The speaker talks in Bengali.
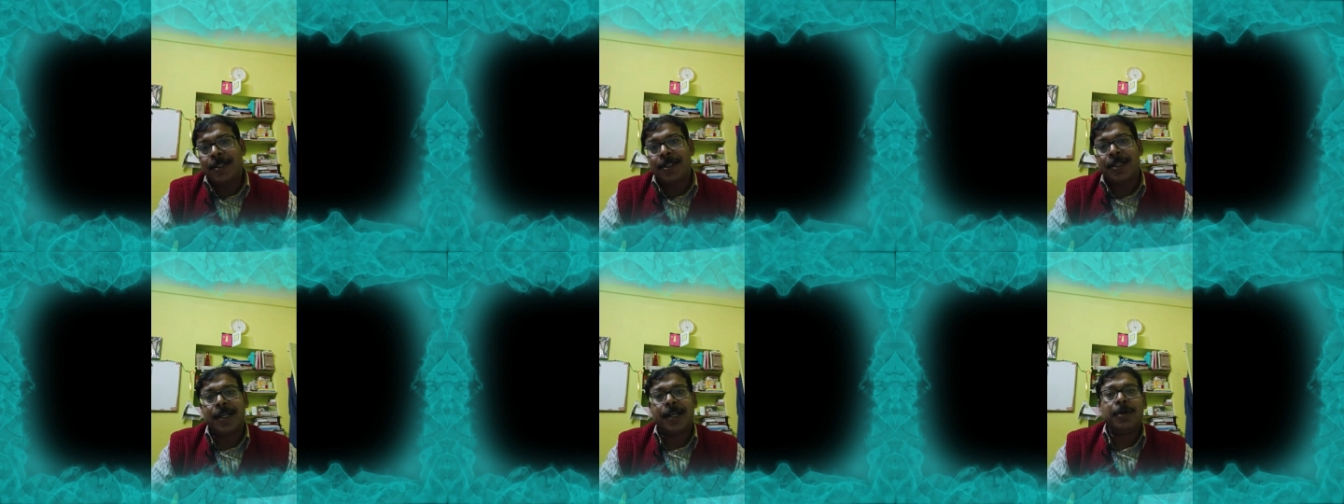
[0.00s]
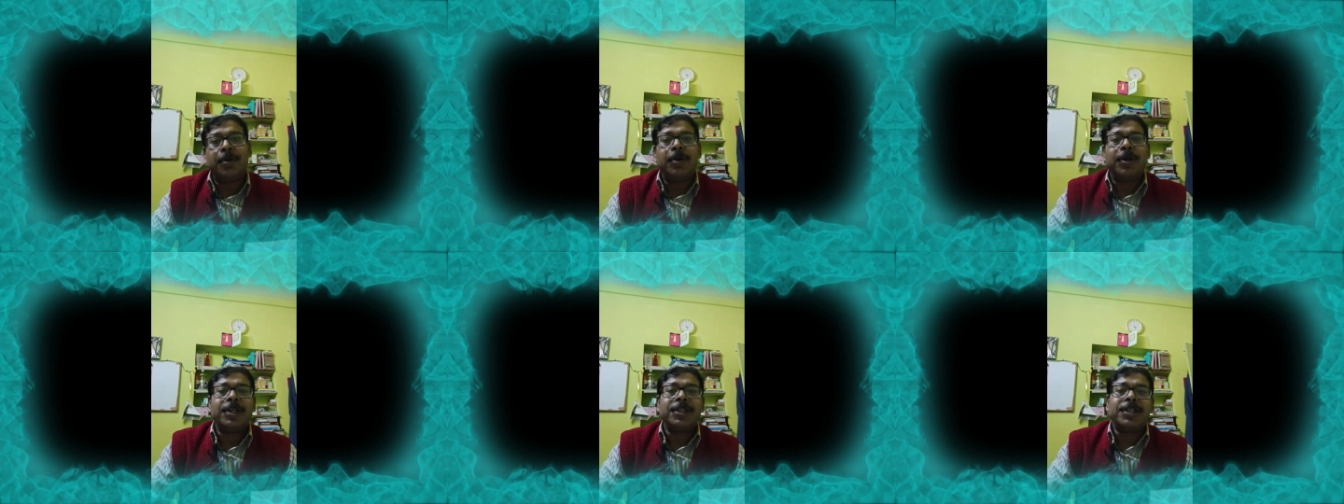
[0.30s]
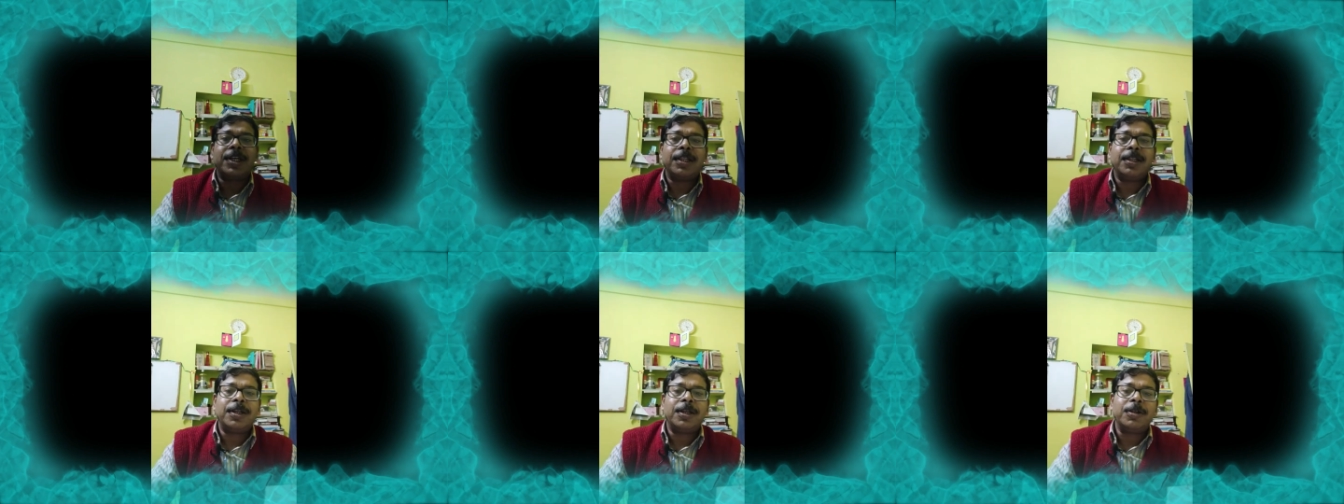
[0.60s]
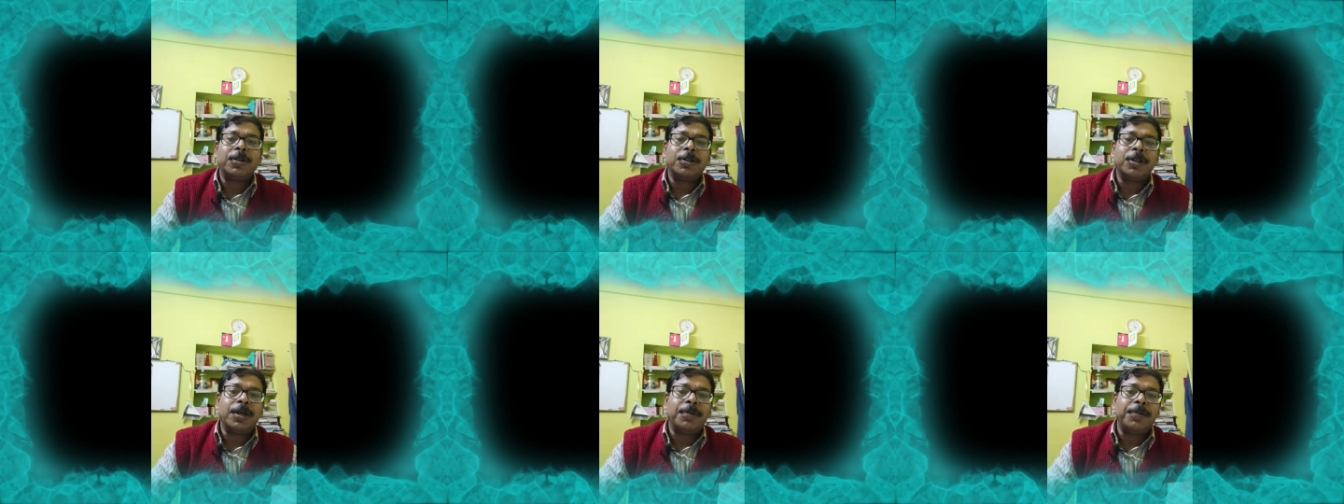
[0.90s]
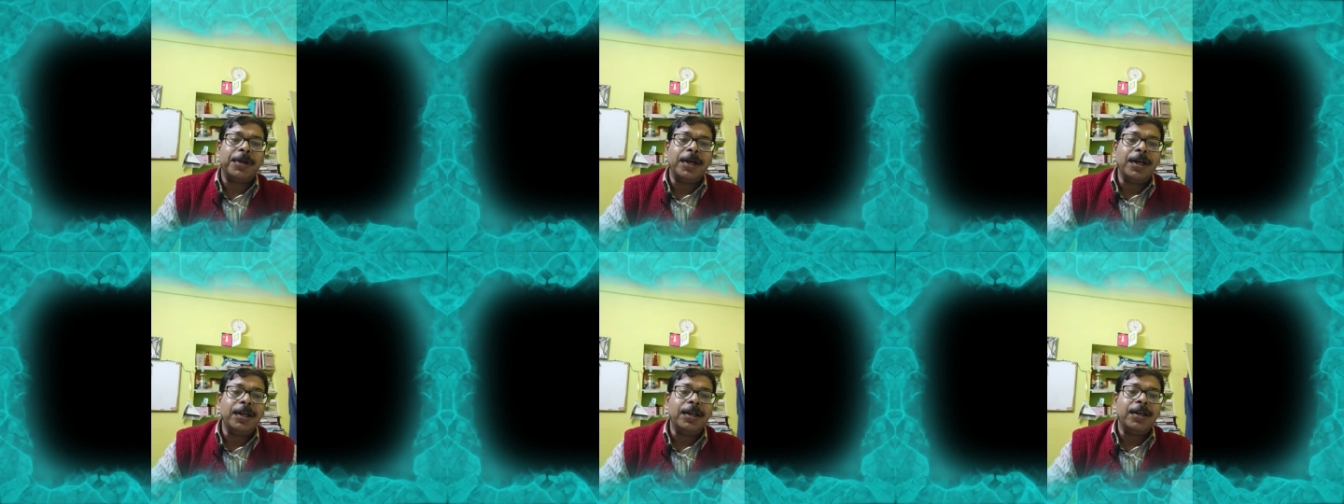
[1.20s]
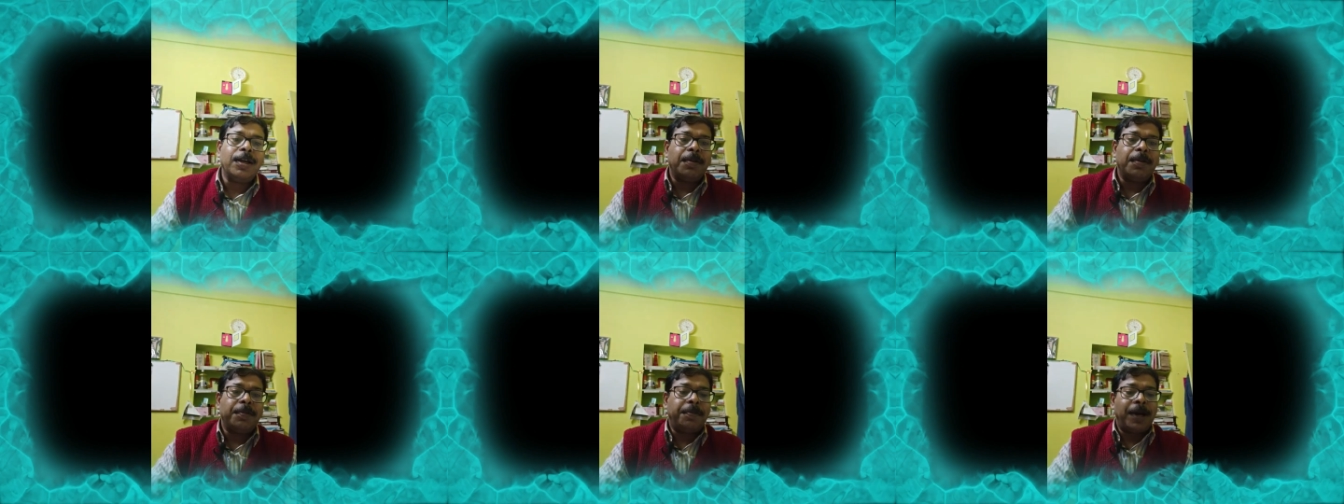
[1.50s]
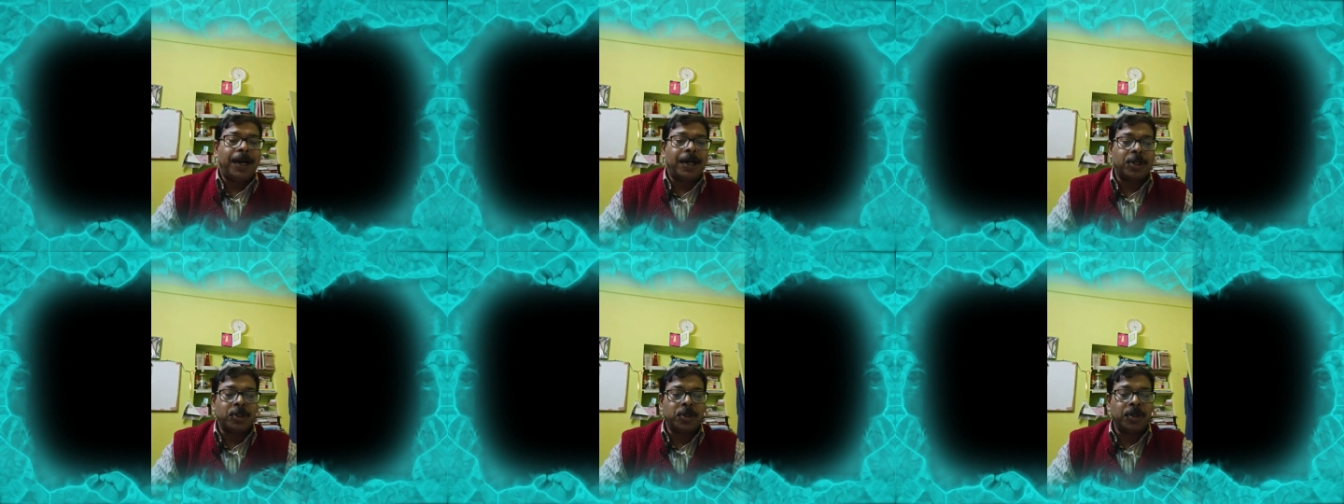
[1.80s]
সেগুলোকে সাধারণত আমরা
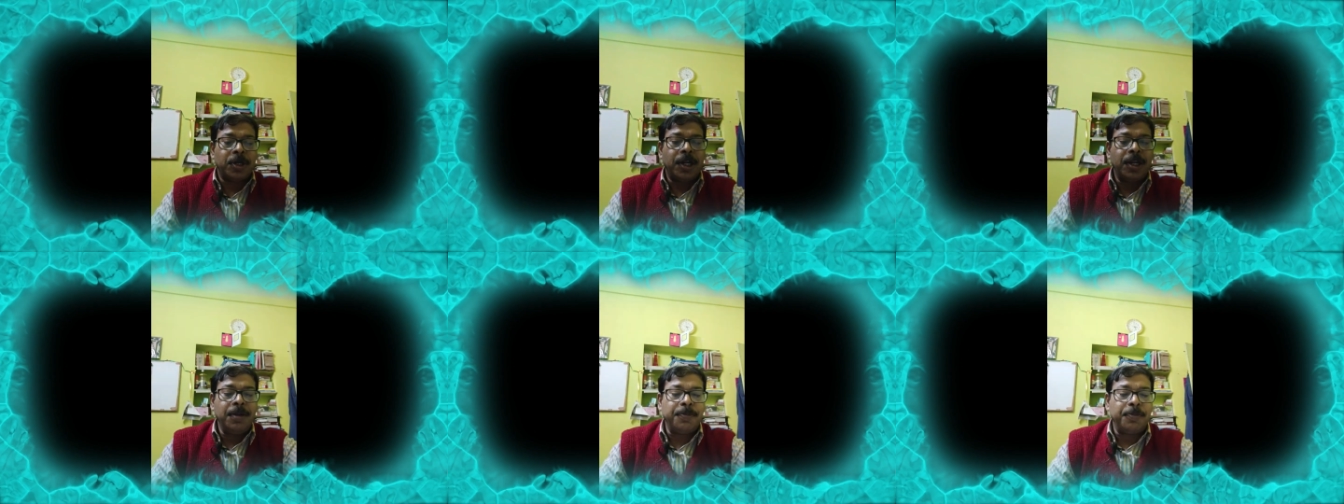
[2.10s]
পার্সোনাল